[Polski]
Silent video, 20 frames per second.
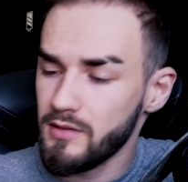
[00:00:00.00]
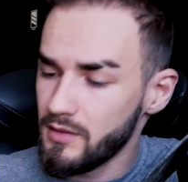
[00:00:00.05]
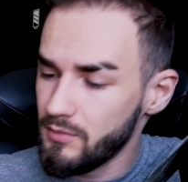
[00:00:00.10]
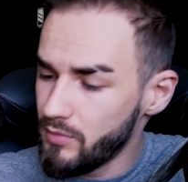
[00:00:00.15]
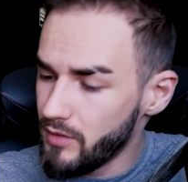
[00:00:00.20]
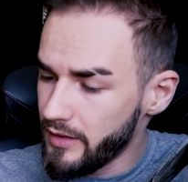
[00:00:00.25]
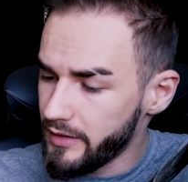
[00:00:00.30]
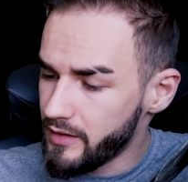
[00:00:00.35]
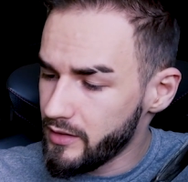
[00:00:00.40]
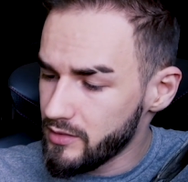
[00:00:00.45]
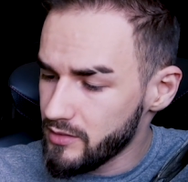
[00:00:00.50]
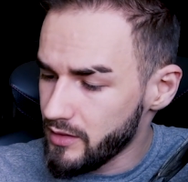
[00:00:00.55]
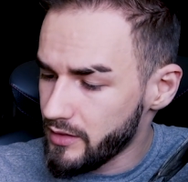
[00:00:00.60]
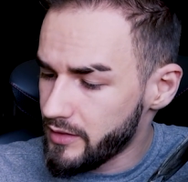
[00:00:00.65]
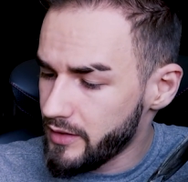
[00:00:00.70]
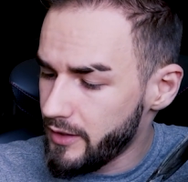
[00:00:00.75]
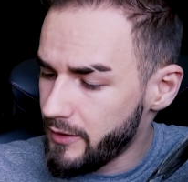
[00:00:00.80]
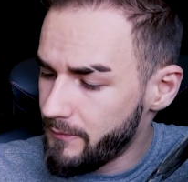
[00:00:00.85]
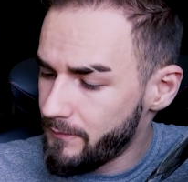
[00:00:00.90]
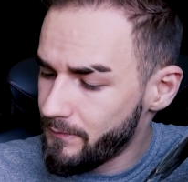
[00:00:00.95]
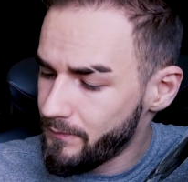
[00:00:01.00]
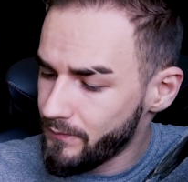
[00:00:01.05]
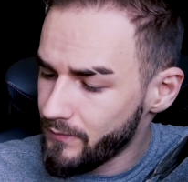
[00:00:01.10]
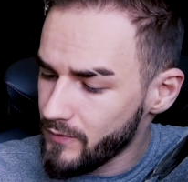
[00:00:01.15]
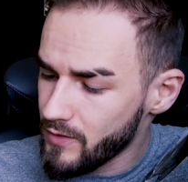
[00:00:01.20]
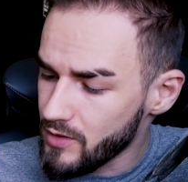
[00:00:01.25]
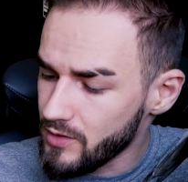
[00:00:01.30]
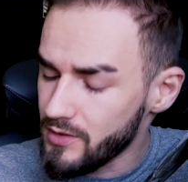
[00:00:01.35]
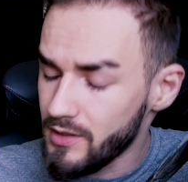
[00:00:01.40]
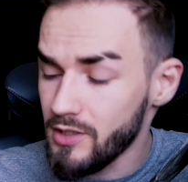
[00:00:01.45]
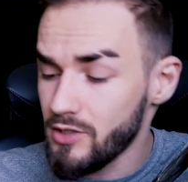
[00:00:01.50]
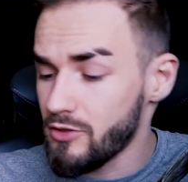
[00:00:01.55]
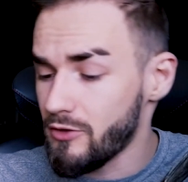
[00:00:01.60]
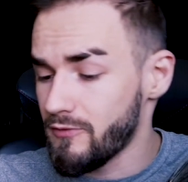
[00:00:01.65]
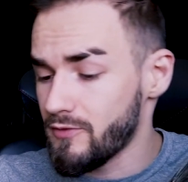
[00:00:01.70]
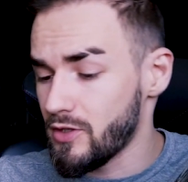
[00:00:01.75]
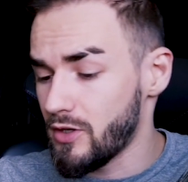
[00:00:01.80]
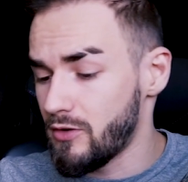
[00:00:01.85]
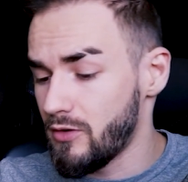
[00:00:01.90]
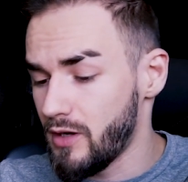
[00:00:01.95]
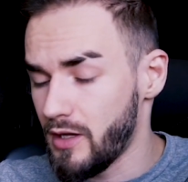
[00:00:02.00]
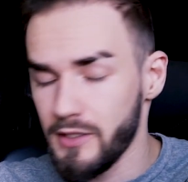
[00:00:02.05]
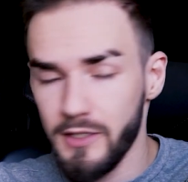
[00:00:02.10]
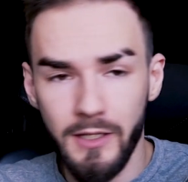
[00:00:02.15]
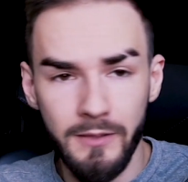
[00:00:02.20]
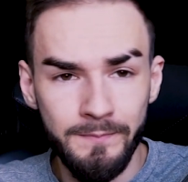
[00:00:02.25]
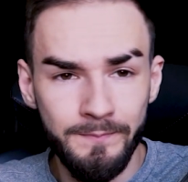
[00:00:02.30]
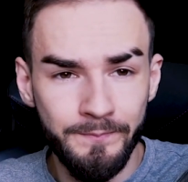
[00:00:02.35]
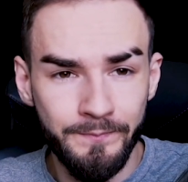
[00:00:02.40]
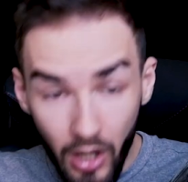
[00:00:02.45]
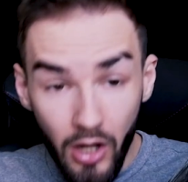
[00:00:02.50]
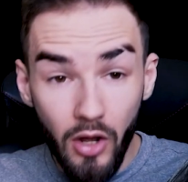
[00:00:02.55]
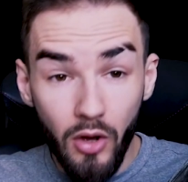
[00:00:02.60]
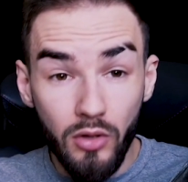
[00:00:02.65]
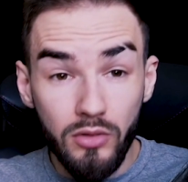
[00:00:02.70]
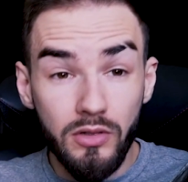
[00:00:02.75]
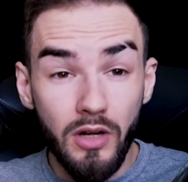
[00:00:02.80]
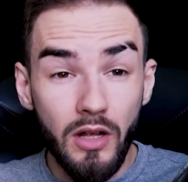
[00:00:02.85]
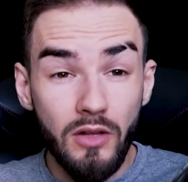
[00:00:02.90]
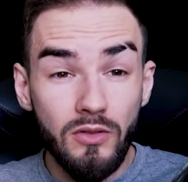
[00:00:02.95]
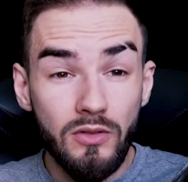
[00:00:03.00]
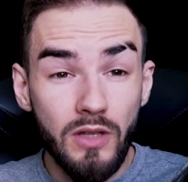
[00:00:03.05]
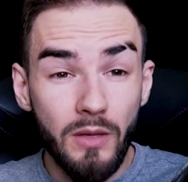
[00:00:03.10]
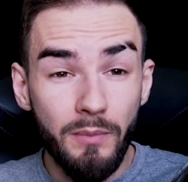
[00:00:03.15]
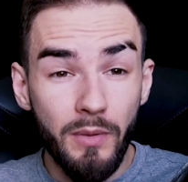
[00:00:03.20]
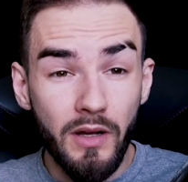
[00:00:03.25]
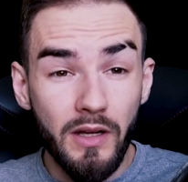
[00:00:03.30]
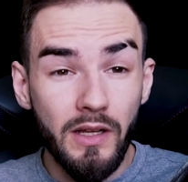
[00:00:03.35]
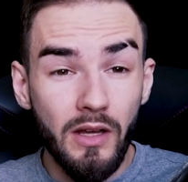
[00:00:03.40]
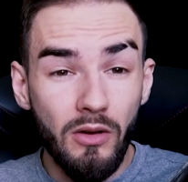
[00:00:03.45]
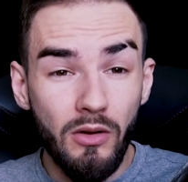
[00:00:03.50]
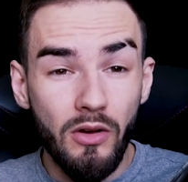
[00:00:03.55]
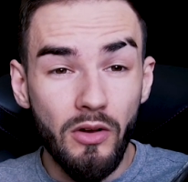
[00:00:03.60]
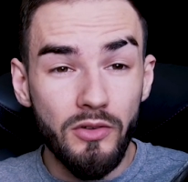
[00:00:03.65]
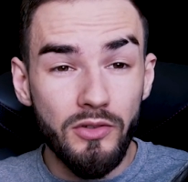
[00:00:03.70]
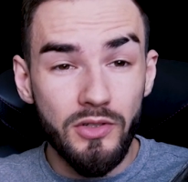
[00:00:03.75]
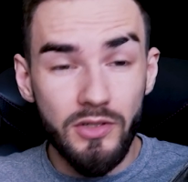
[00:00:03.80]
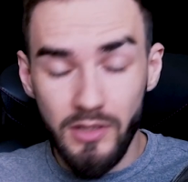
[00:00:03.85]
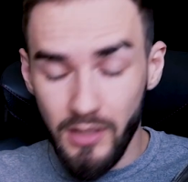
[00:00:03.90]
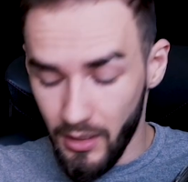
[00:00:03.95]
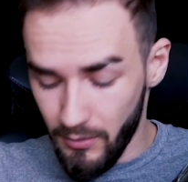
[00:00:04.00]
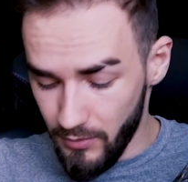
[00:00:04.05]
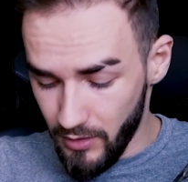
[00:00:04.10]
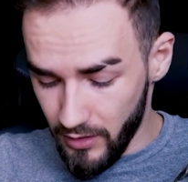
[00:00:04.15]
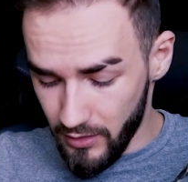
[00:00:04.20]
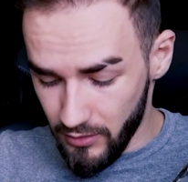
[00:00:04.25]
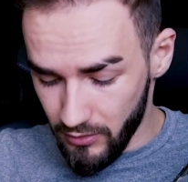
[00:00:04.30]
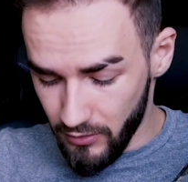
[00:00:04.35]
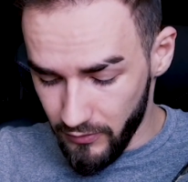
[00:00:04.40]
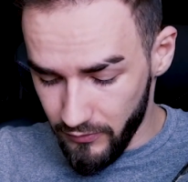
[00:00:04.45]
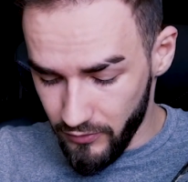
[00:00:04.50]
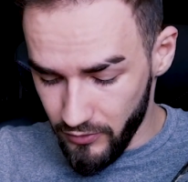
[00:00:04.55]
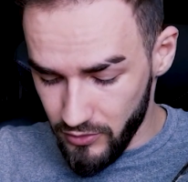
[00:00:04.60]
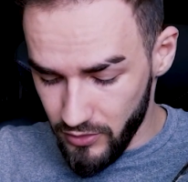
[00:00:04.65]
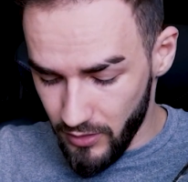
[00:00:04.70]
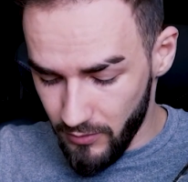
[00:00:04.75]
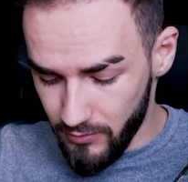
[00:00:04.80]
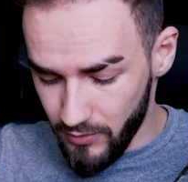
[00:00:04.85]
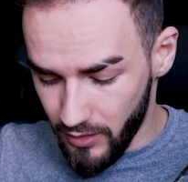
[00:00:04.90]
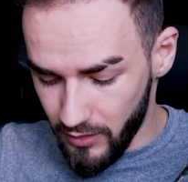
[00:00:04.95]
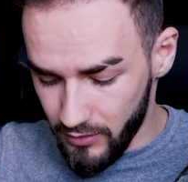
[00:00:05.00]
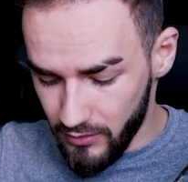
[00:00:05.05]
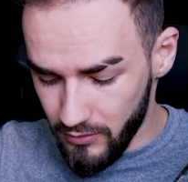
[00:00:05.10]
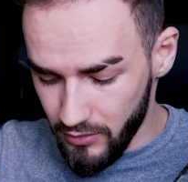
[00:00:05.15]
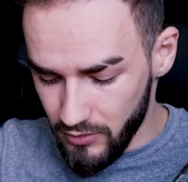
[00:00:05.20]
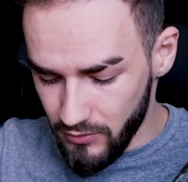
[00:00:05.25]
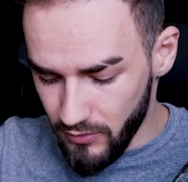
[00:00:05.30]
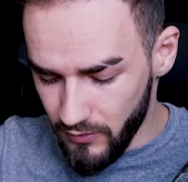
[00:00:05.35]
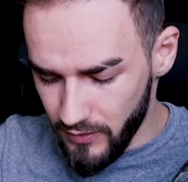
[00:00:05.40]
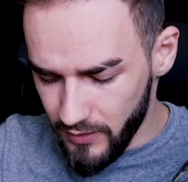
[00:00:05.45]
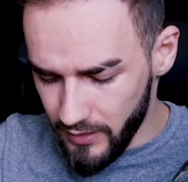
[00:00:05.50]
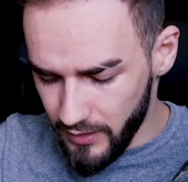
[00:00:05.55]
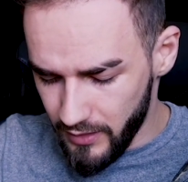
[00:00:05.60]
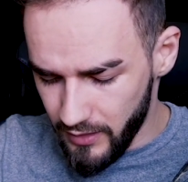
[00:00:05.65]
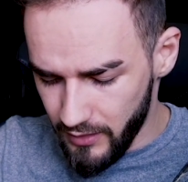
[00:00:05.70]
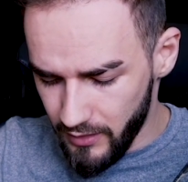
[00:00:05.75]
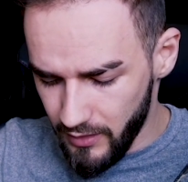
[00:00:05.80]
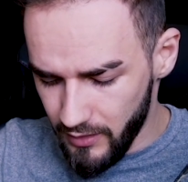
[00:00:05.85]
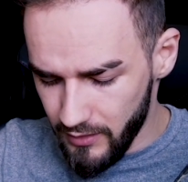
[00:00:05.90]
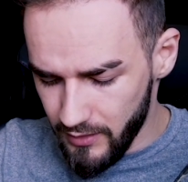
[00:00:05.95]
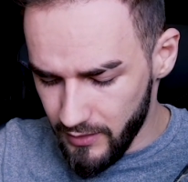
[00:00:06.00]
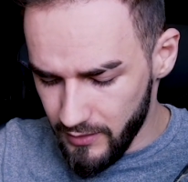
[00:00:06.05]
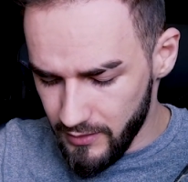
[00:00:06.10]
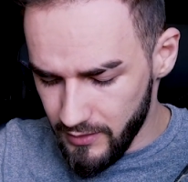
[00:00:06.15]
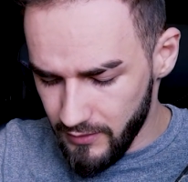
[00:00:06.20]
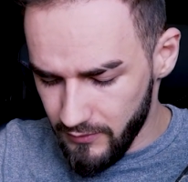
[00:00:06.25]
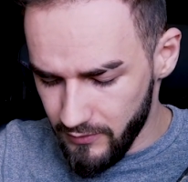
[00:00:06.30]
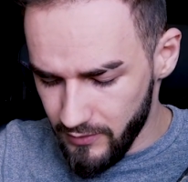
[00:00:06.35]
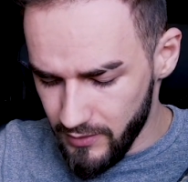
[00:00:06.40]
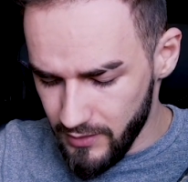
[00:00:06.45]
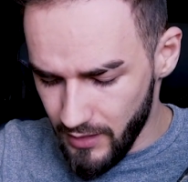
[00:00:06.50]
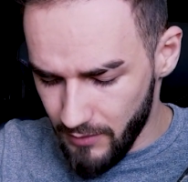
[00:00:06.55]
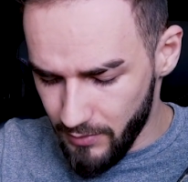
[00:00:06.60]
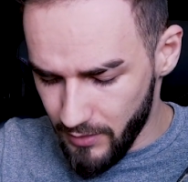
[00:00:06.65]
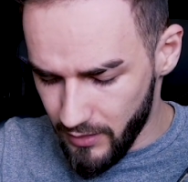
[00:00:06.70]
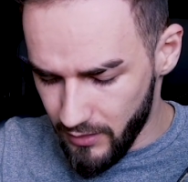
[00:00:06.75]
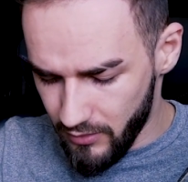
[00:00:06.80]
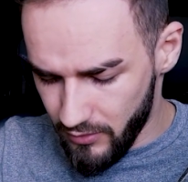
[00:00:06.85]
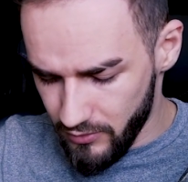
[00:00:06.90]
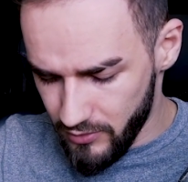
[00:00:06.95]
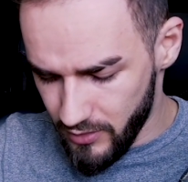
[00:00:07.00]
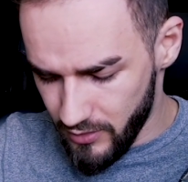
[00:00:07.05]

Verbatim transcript: to jest chyba jakieś takie ciasteczko w czekoladzie, ale od razu zapachniało orzeszkami, jak to otworzyłem. Tak dosłownie taki intensywny zapach